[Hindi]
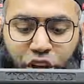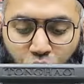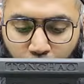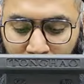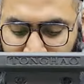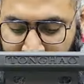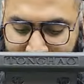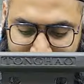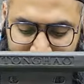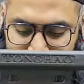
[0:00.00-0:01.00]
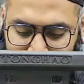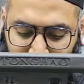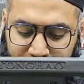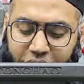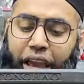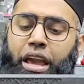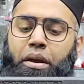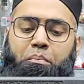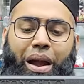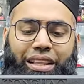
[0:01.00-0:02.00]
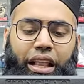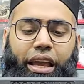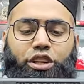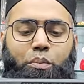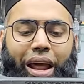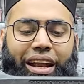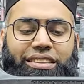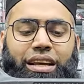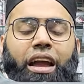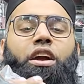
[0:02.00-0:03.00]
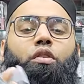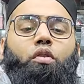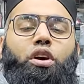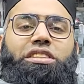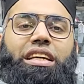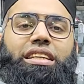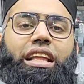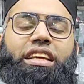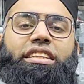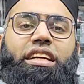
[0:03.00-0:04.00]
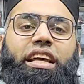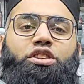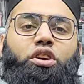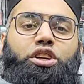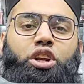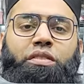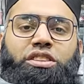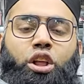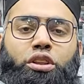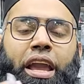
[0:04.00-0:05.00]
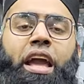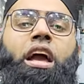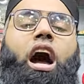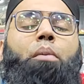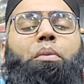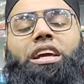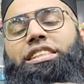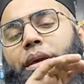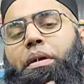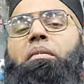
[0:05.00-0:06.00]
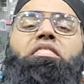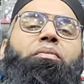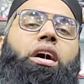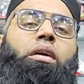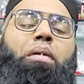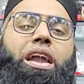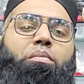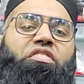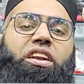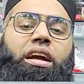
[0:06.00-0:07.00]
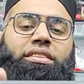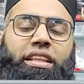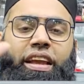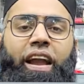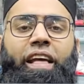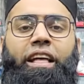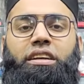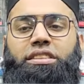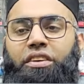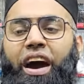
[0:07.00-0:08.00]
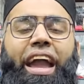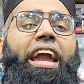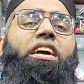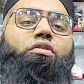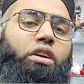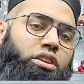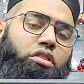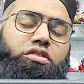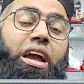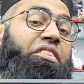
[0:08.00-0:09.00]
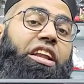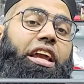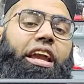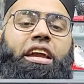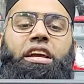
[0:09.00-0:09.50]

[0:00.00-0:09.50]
ये होगा इसके साथ जो इसके मेटल के जो ब्रैकेट्स हैं वो इसके साथ दिए जाते हैं जो कि यूनिवर्सल होते हैं आप किसी भी बाइक में फिट कर सकते हैं सवाए वन टू सेवेंटी के